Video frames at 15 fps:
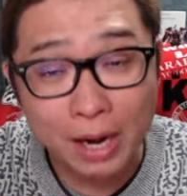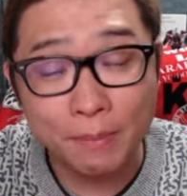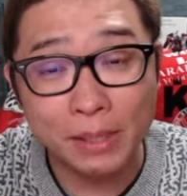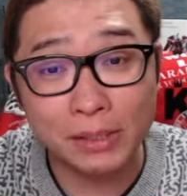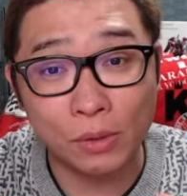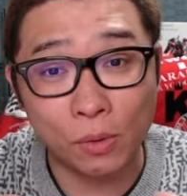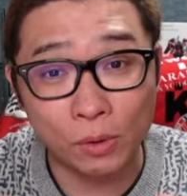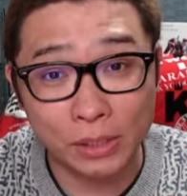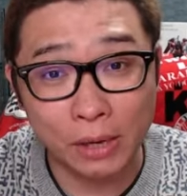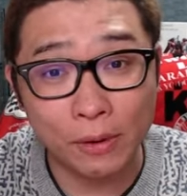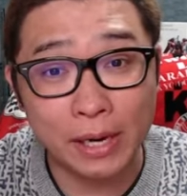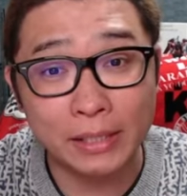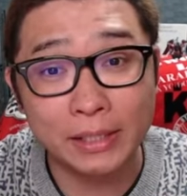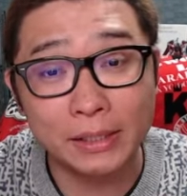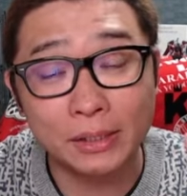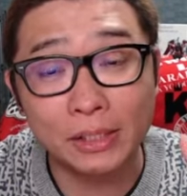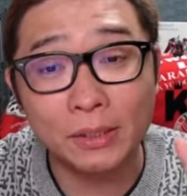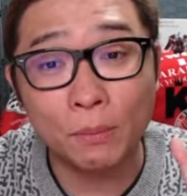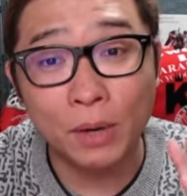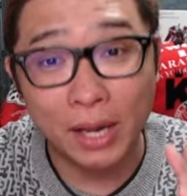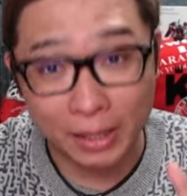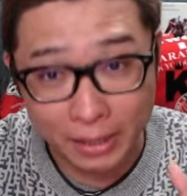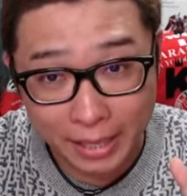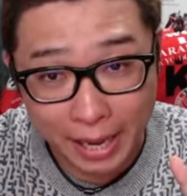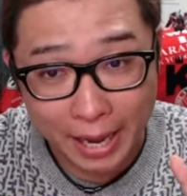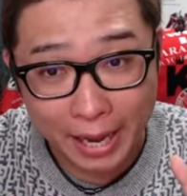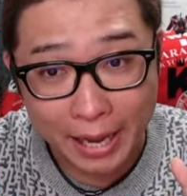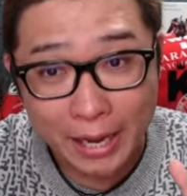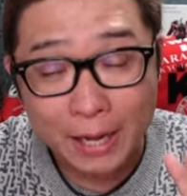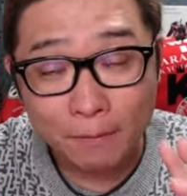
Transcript: まず講座を解説してもらって、